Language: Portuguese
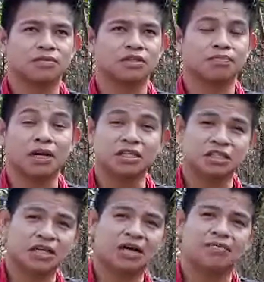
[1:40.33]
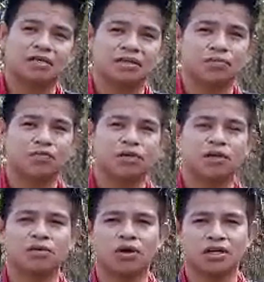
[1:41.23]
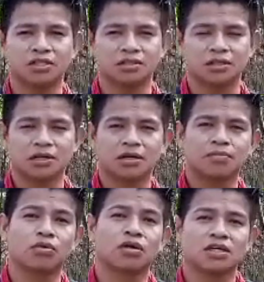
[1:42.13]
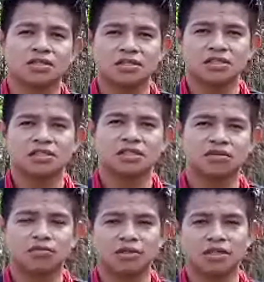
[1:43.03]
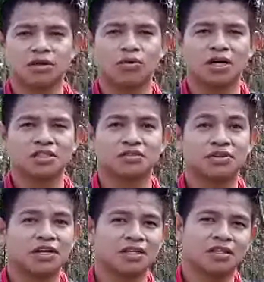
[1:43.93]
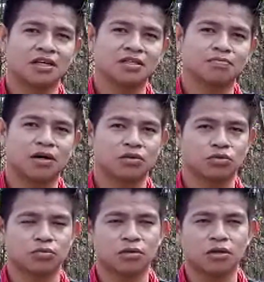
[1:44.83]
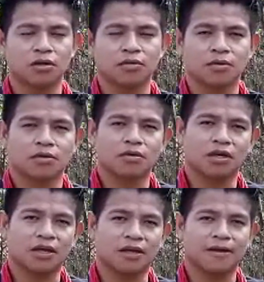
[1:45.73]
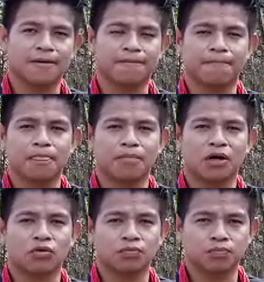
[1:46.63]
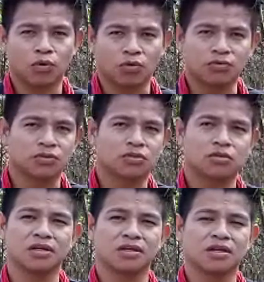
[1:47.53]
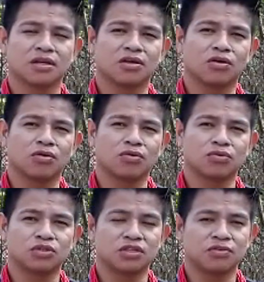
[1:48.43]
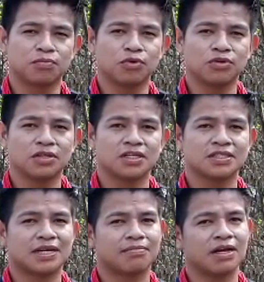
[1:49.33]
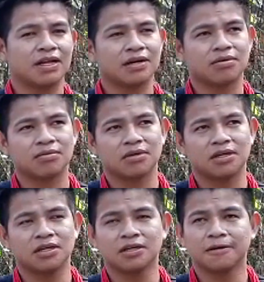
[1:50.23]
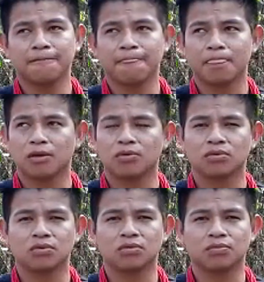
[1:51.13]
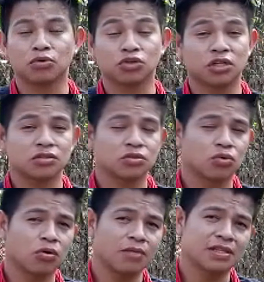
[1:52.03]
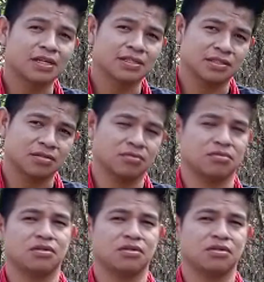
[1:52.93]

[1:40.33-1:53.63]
de praticar mais a própria linguagem. Porque existem umas linguagens verdadeiras para os, é, para os povos. Eu tive a oportunidade de trabalhar com ele, com um projeto de documentação